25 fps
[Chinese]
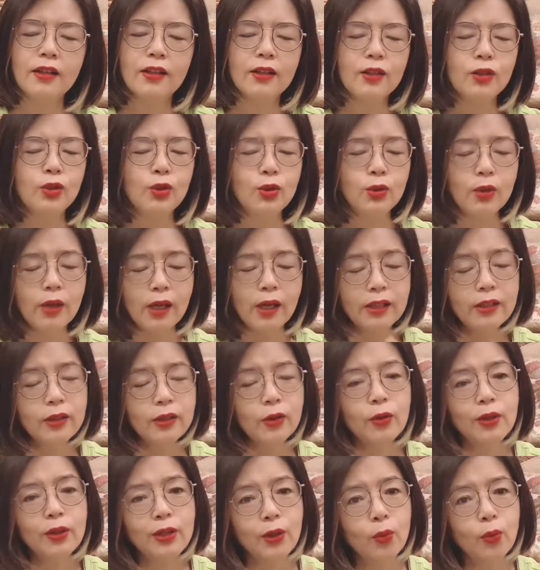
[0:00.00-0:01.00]

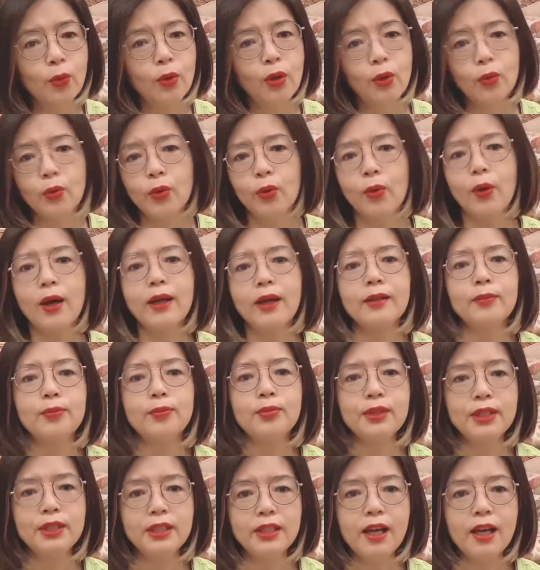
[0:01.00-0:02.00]
全都跟我规划的
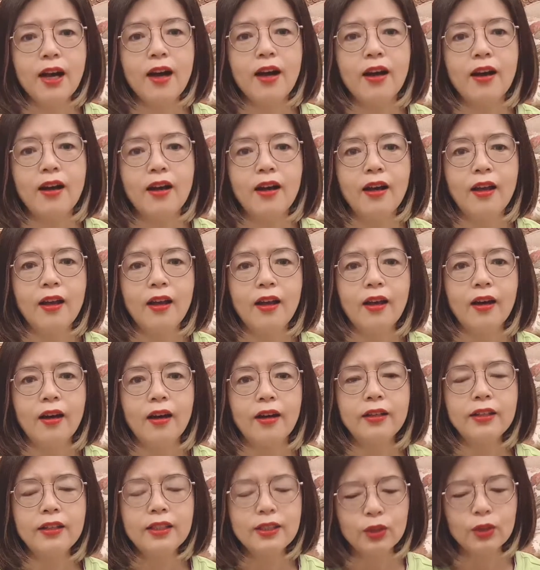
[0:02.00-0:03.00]
不一样，
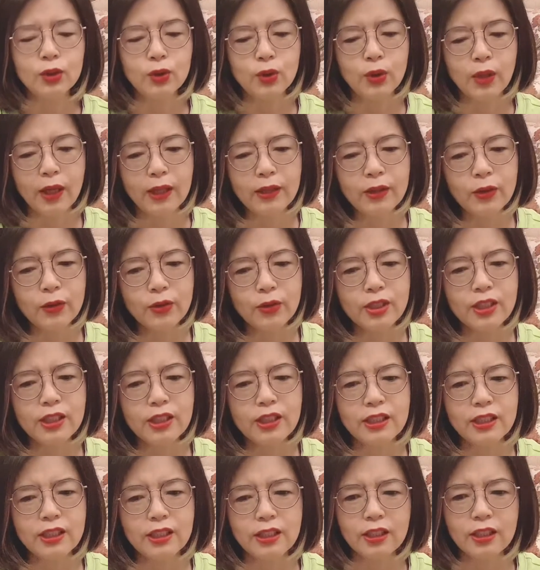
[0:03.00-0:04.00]
而且全都是
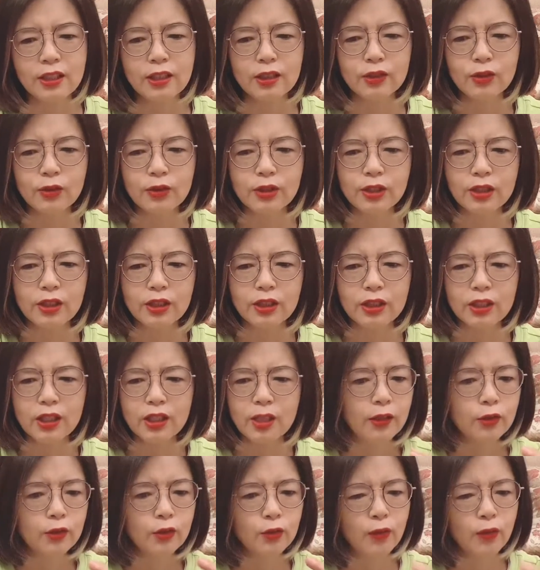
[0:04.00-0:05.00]
以一个就是
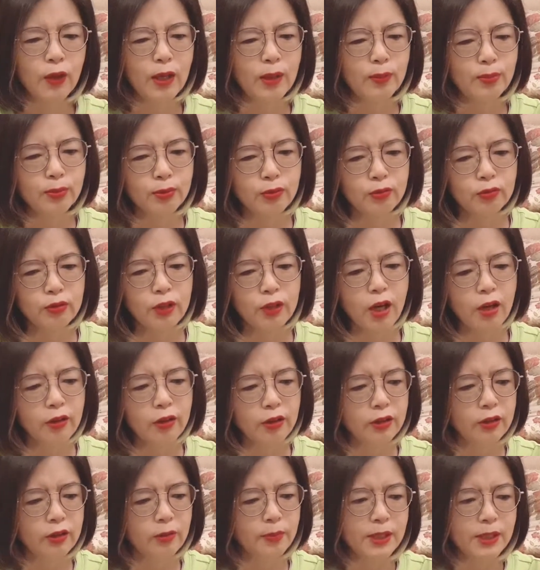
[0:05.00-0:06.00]
特就微不足道
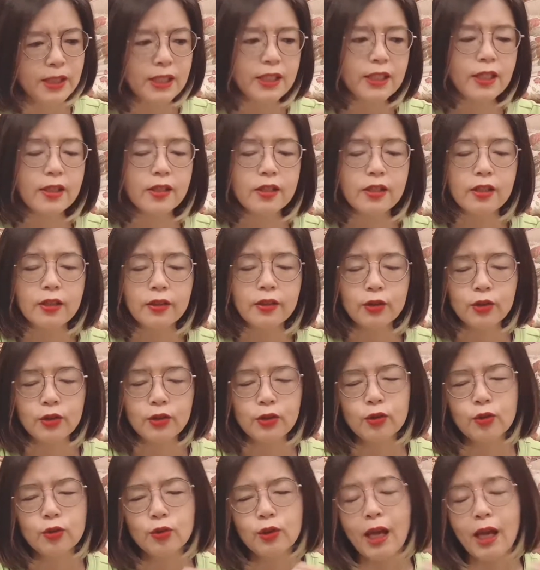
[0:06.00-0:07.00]
的这么一件事儿
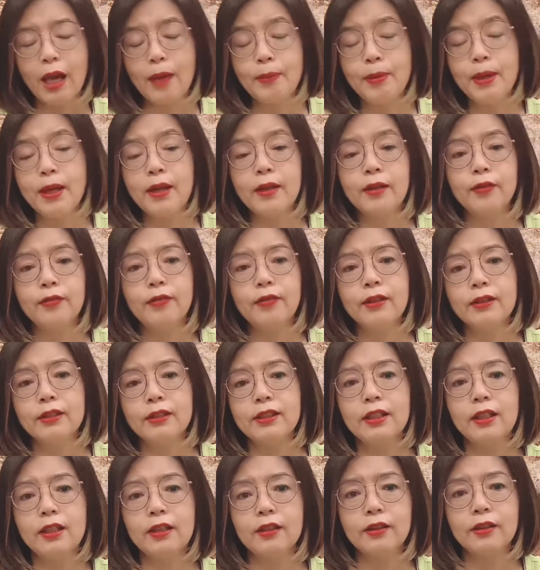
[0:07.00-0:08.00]
就改变了方
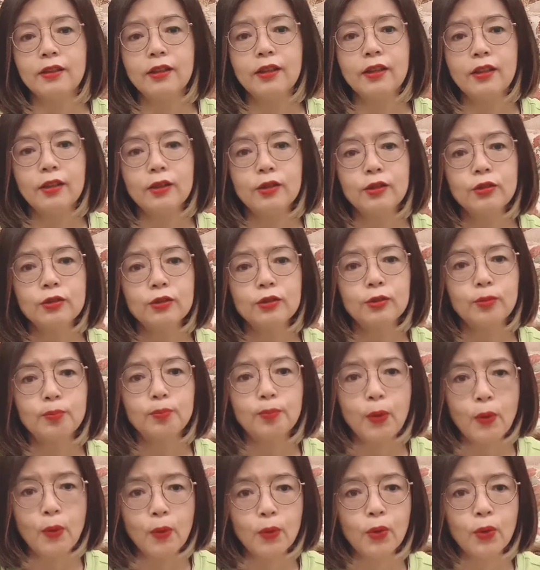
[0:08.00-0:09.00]
向，就
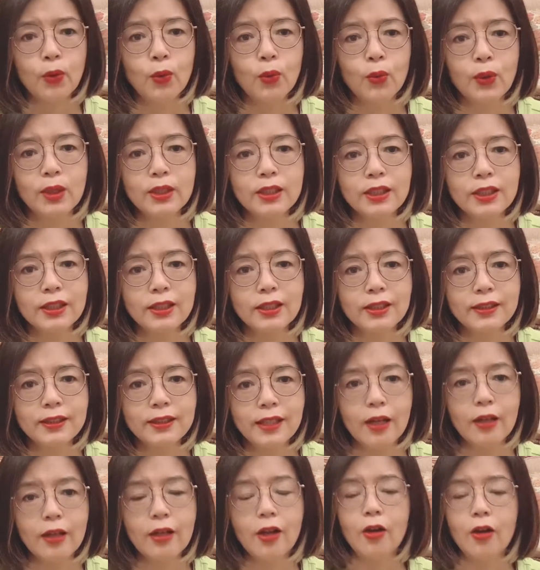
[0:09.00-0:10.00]
包括我这个
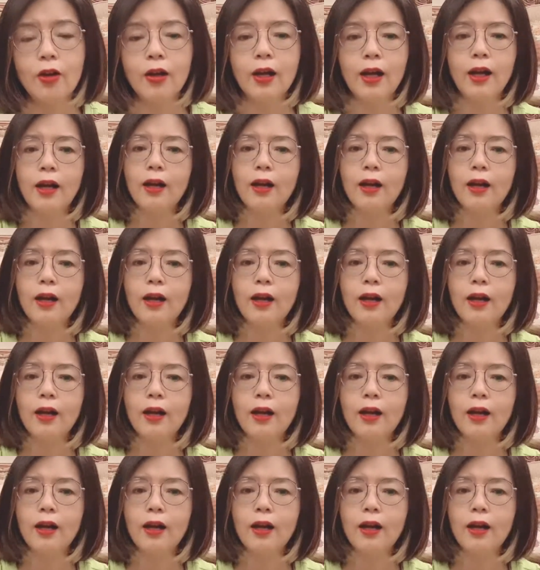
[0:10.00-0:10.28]
养老哈。